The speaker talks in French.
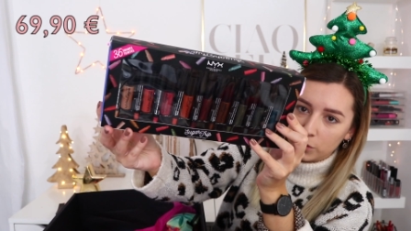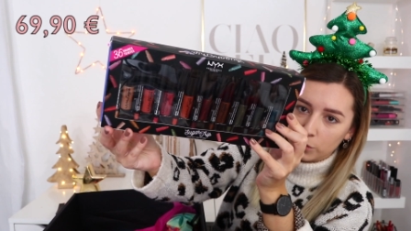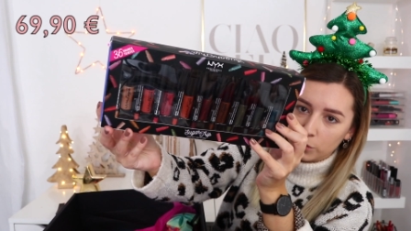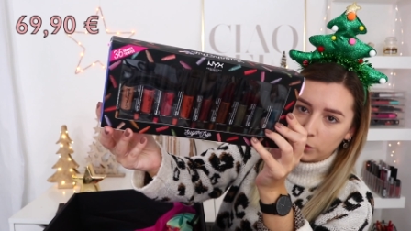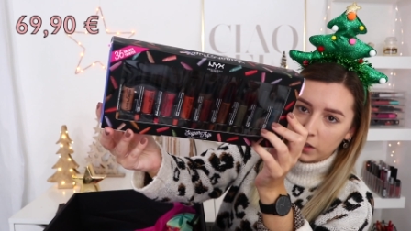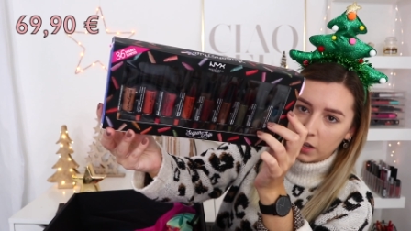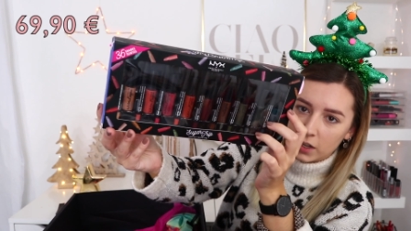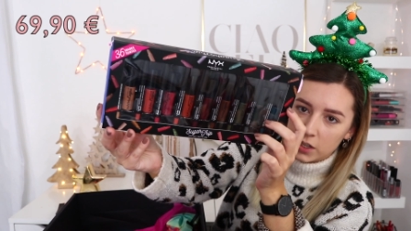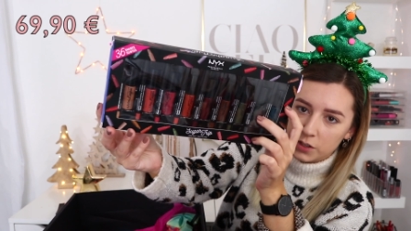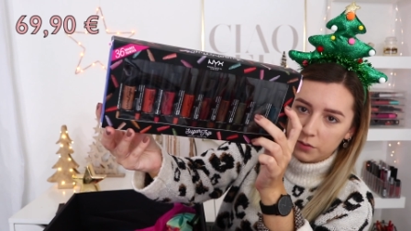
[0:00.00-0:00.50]

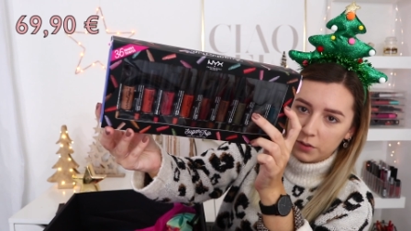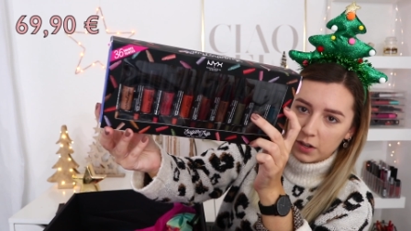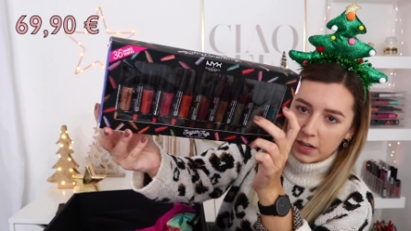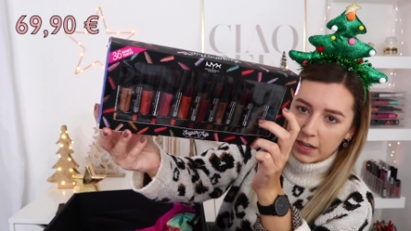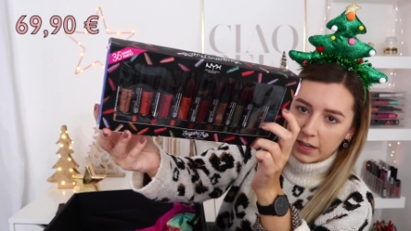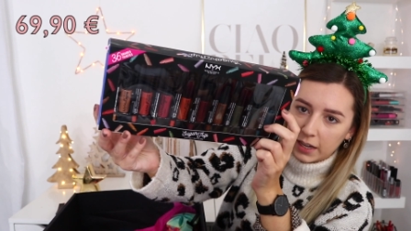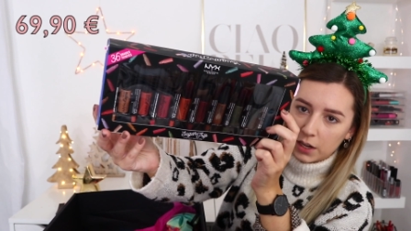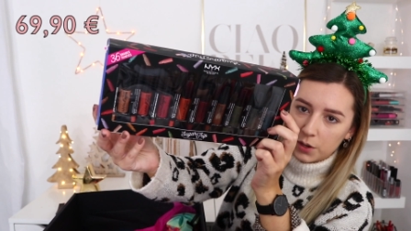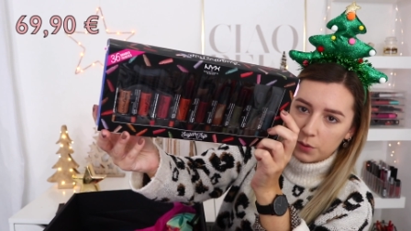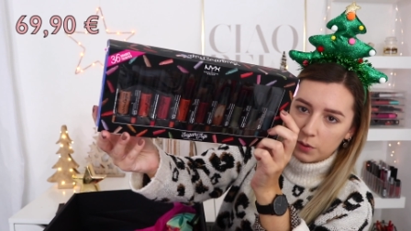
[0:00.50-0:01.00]
donc il y a à chaque fois
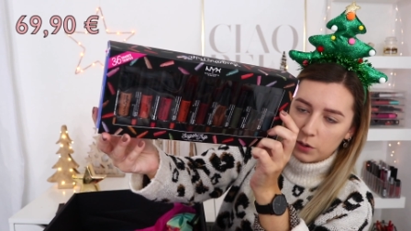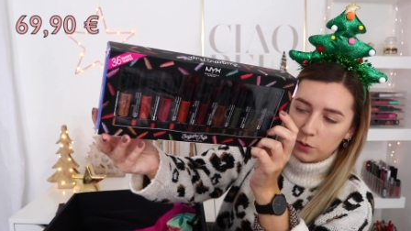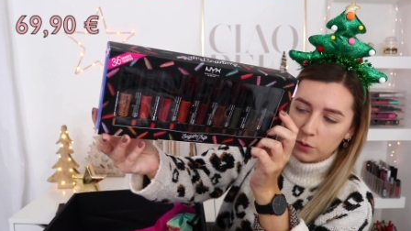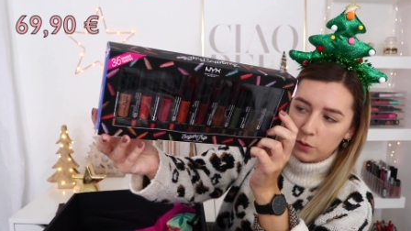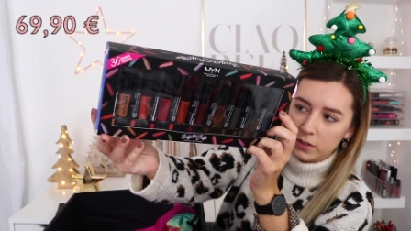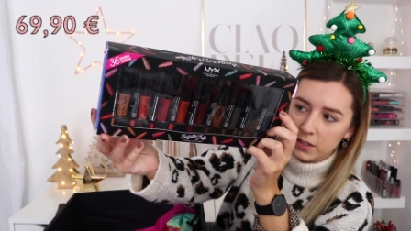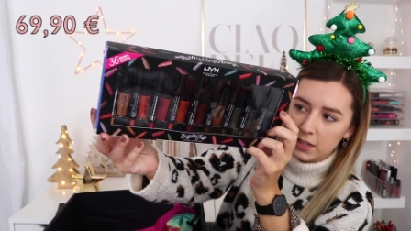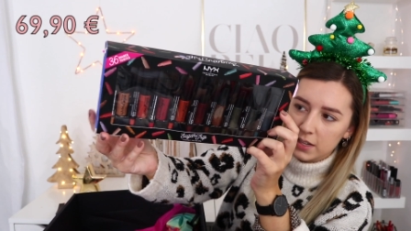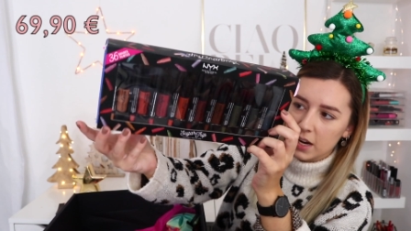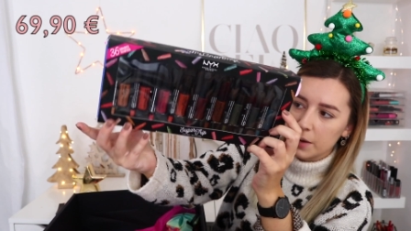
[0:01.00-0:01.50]
les crayons à
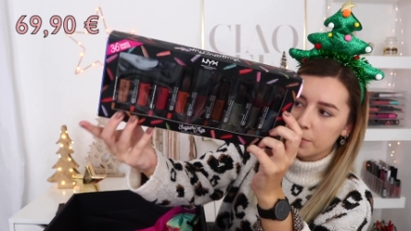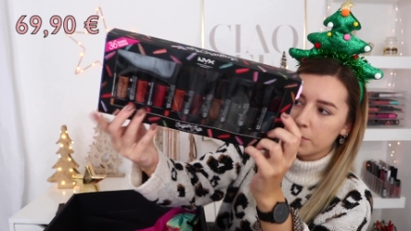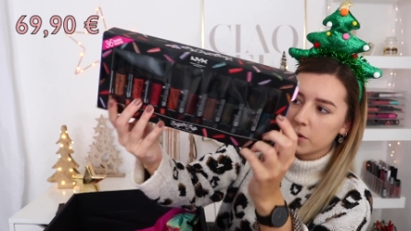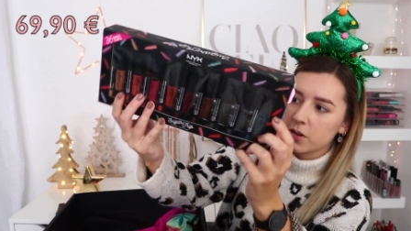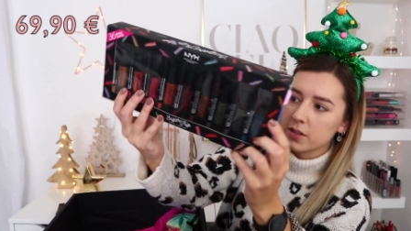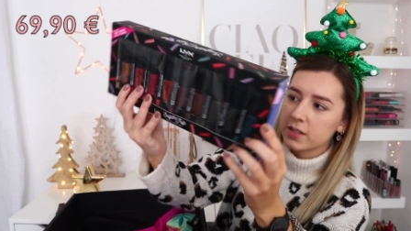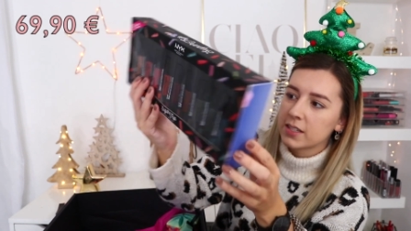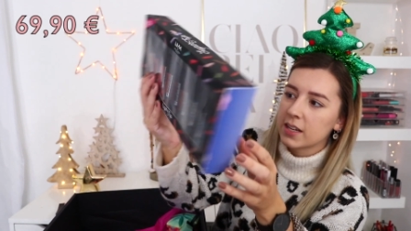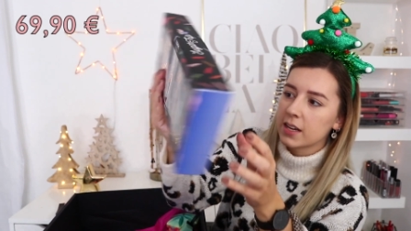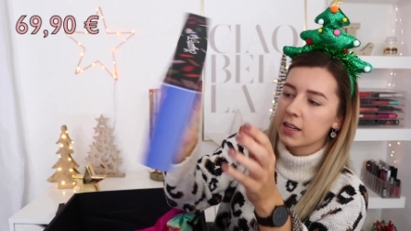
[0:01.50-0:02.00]
côté de la
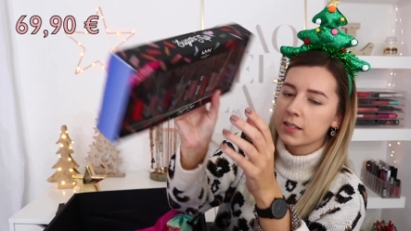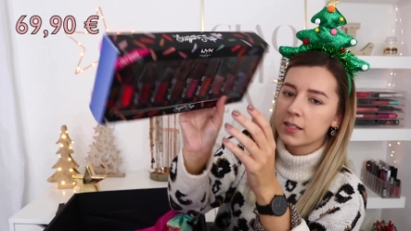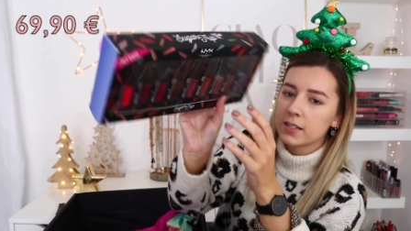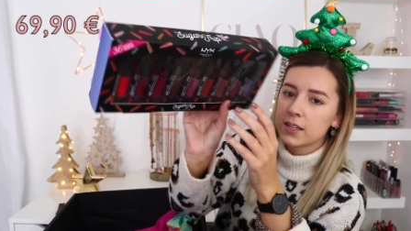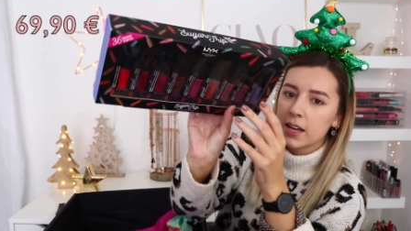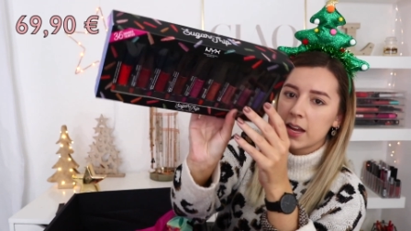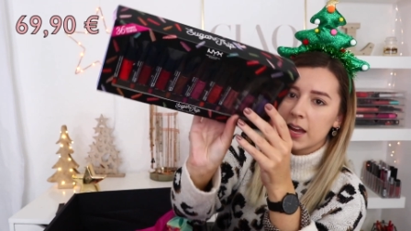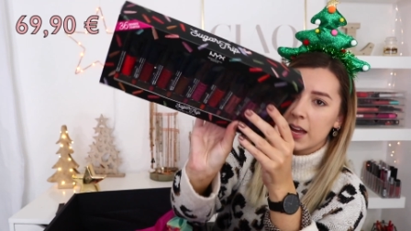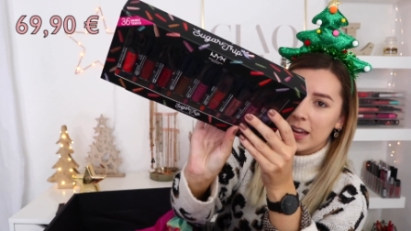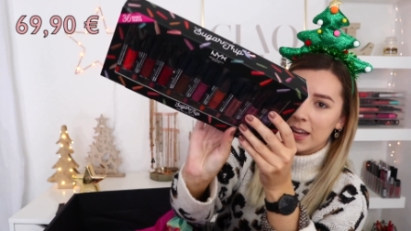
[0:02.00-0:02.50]
bonne teinte
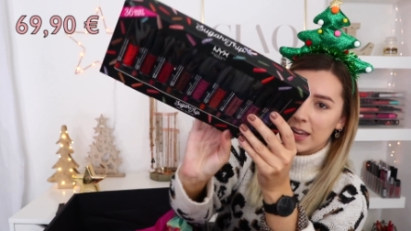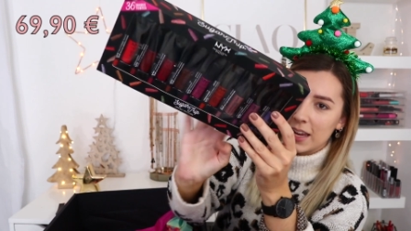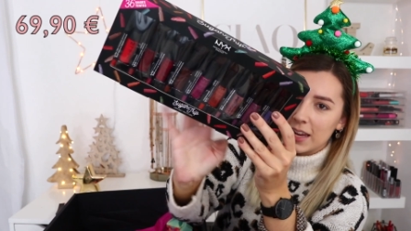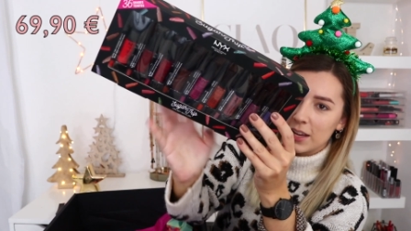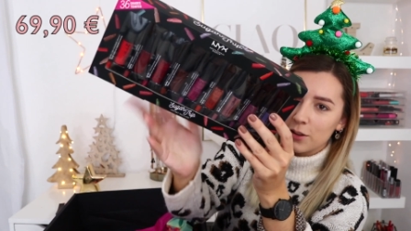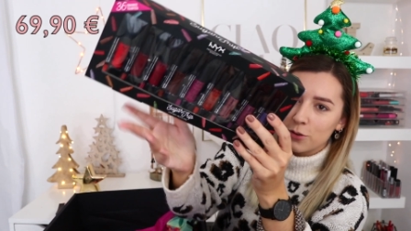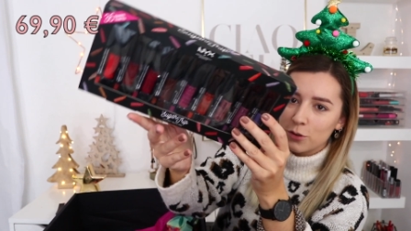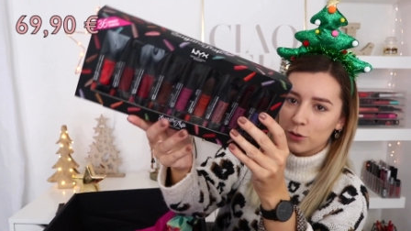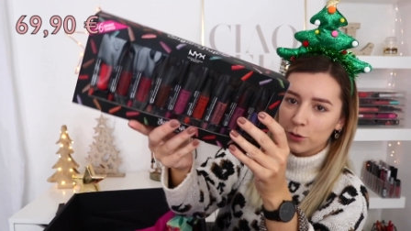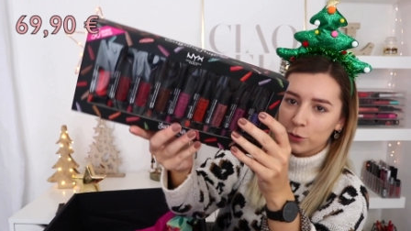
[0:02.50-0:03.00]

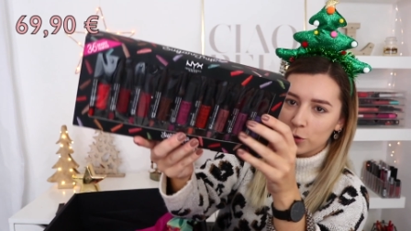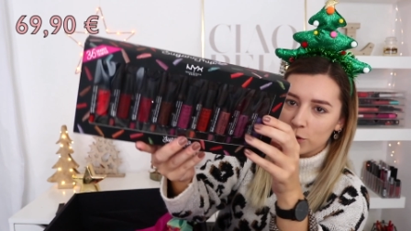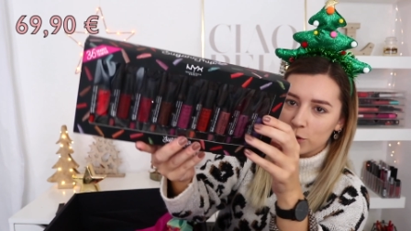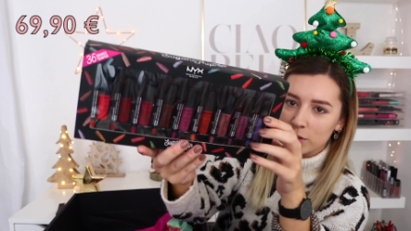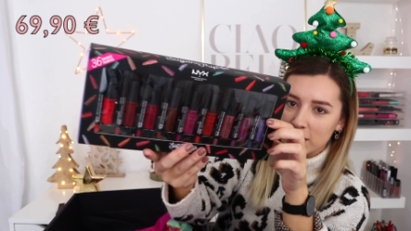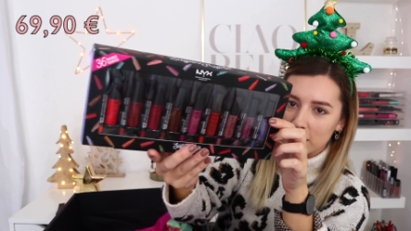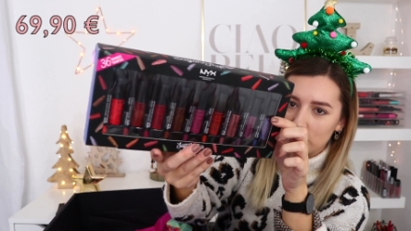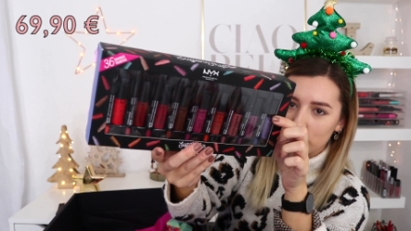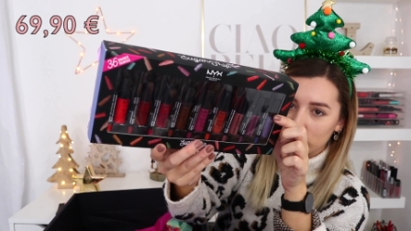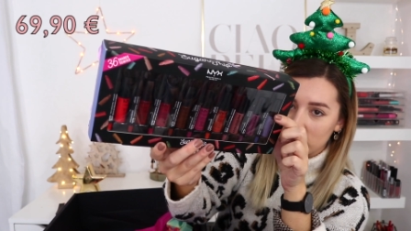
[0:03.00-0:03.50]
et de l'autre
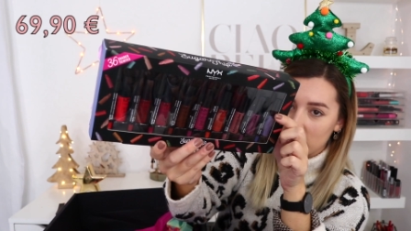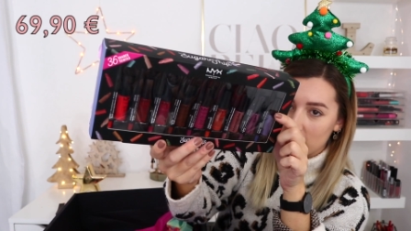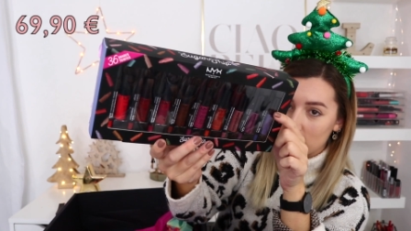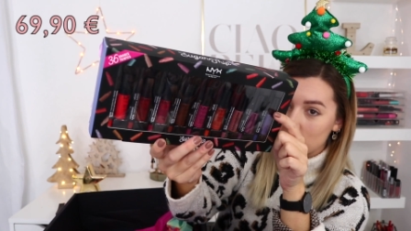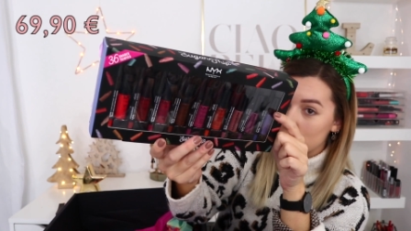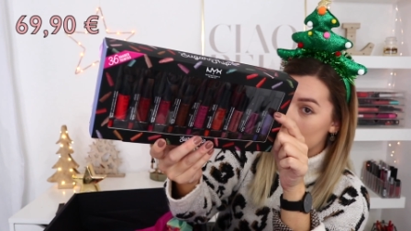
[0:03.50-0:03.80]
côté donc il y a